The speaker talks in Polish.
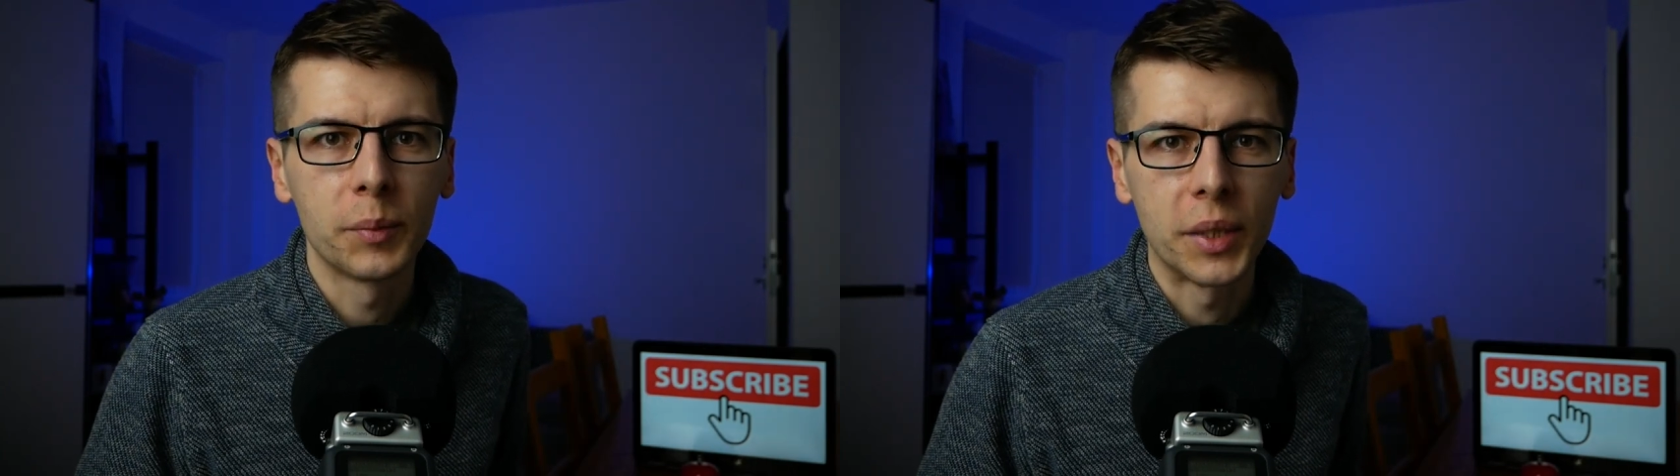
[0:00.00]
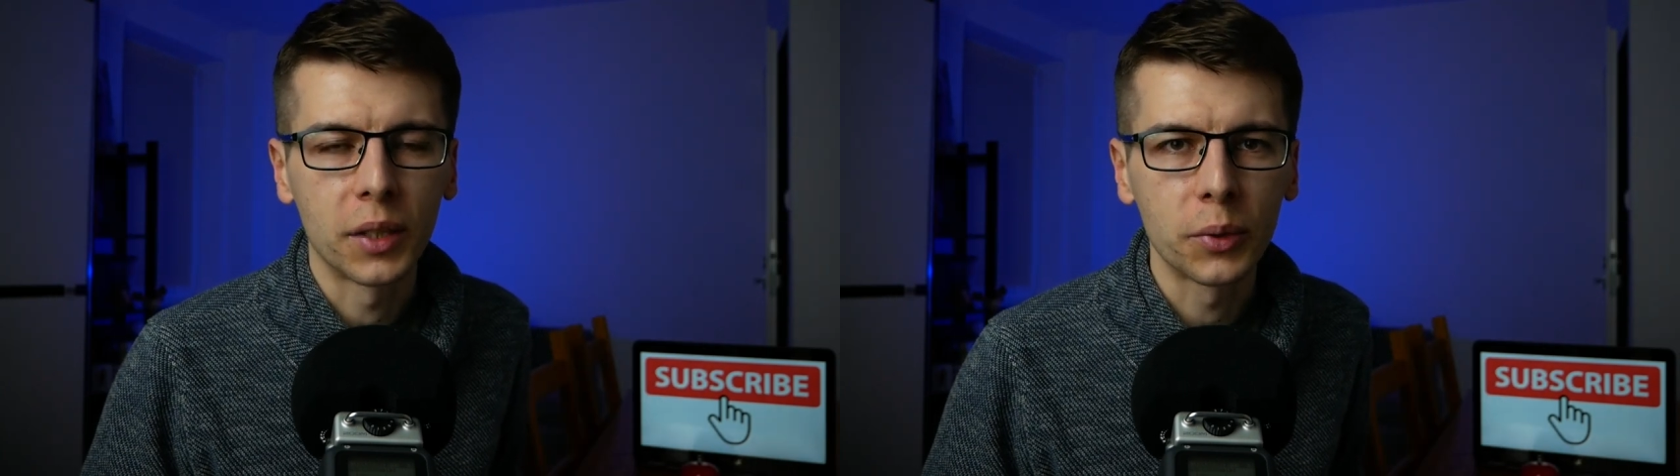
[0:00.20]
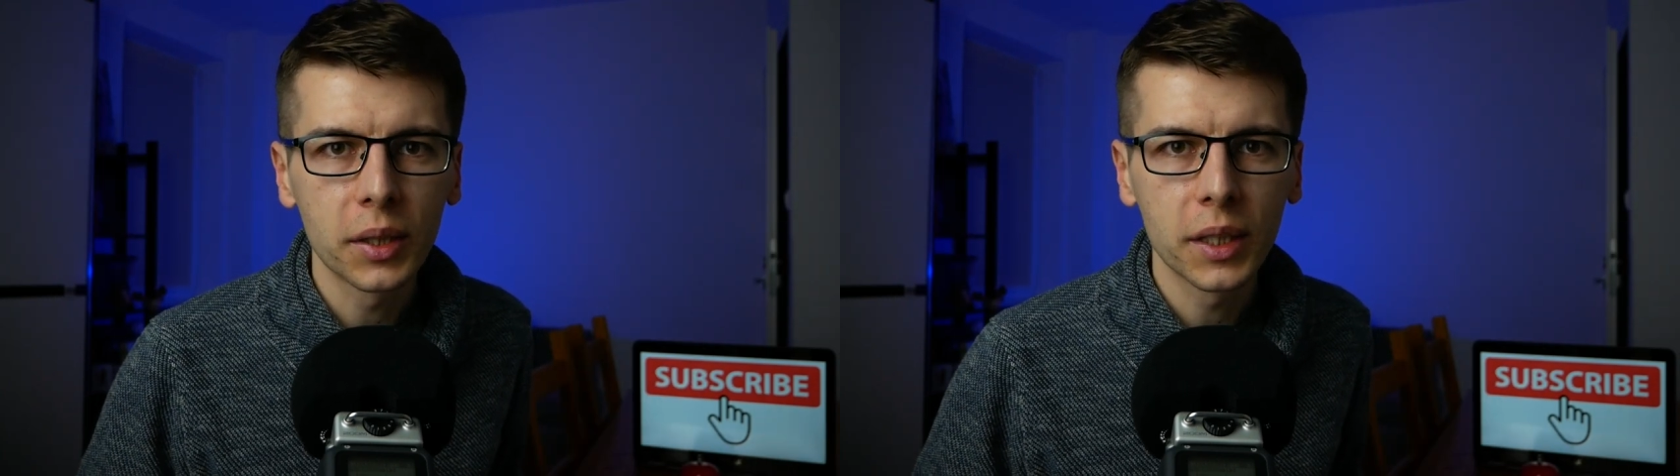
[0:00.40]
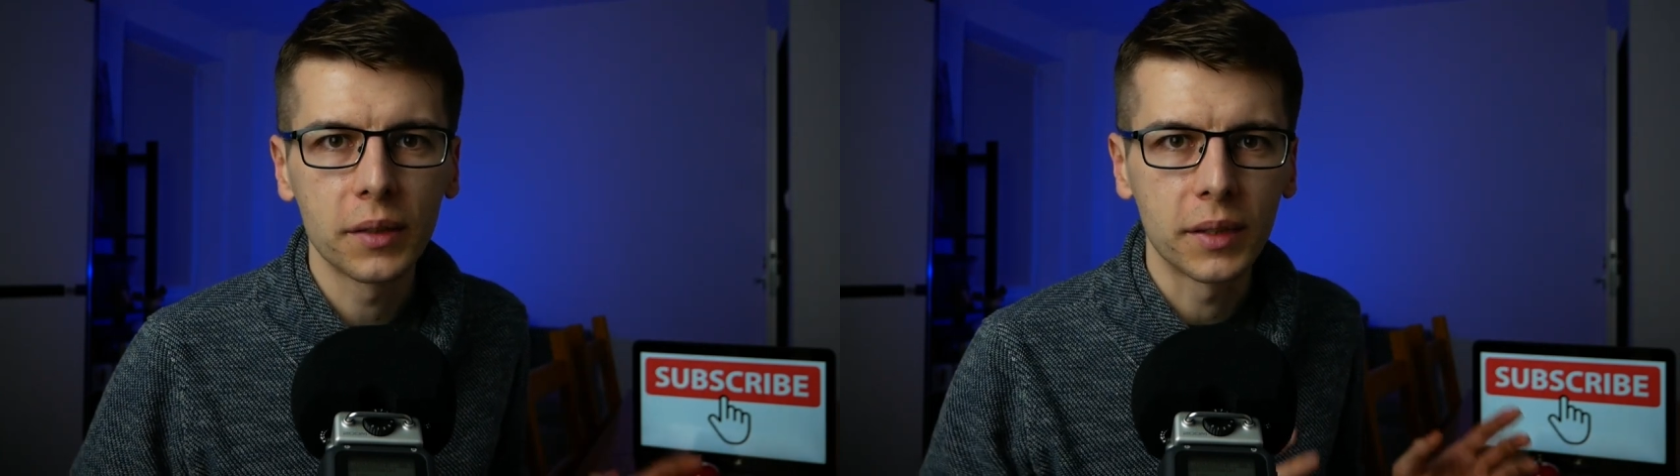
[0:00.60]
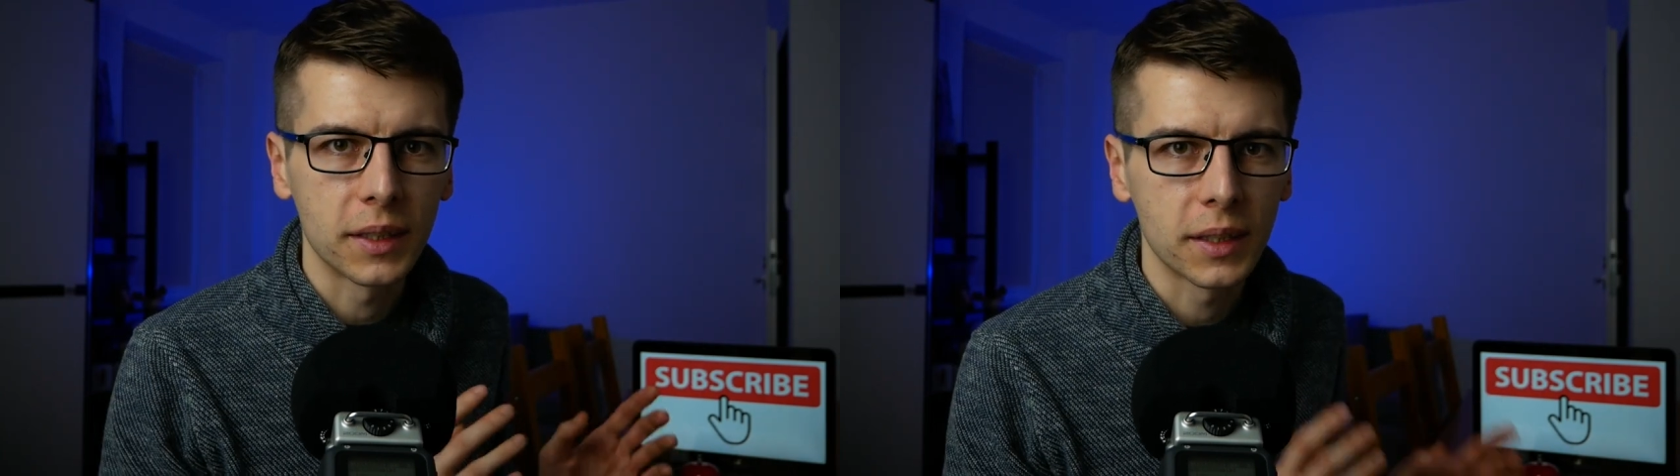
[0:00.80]

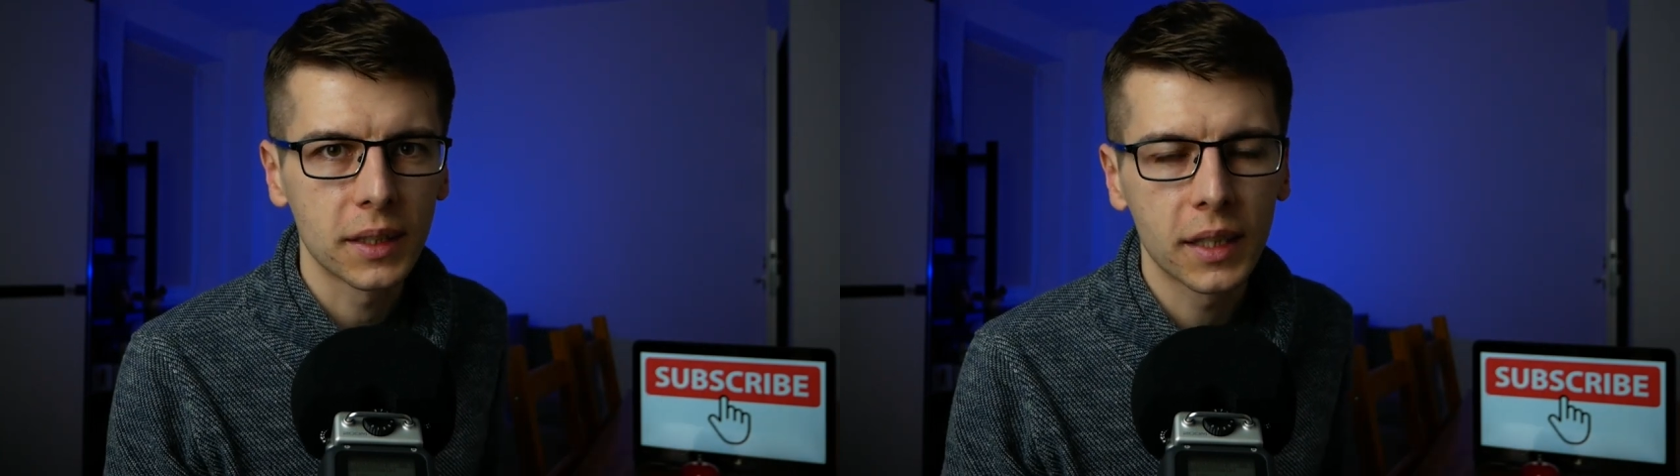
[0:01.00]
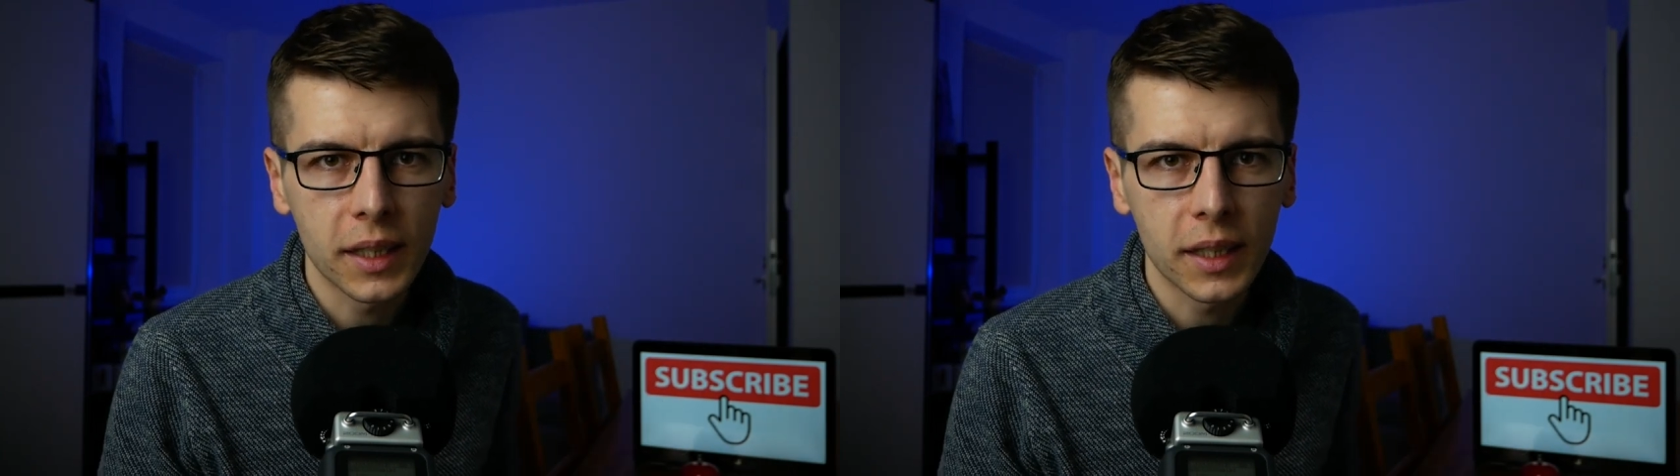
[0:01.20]
miniaturki, więc